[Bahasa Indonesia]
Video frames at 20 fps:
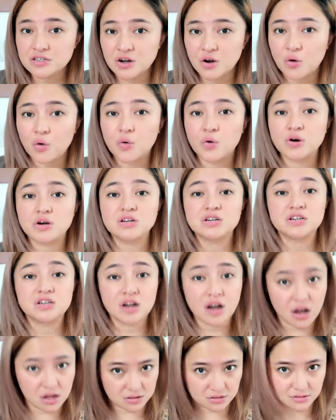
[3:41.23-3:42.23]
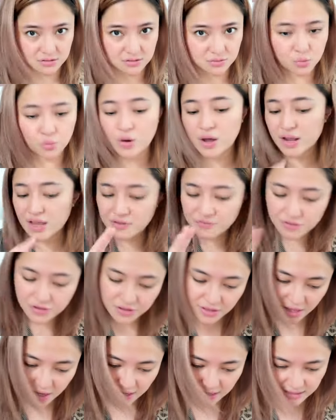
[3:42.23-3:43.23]
or not, whatever
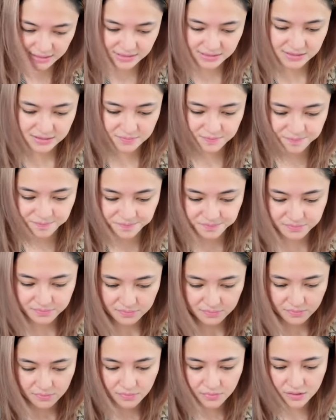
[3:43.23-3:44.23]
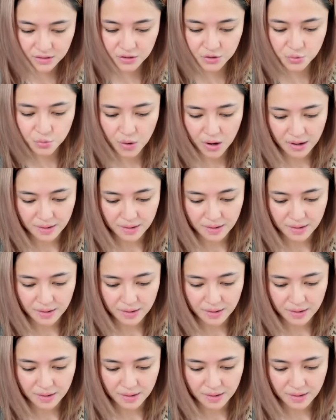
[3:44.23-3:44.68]
that is. Kedua,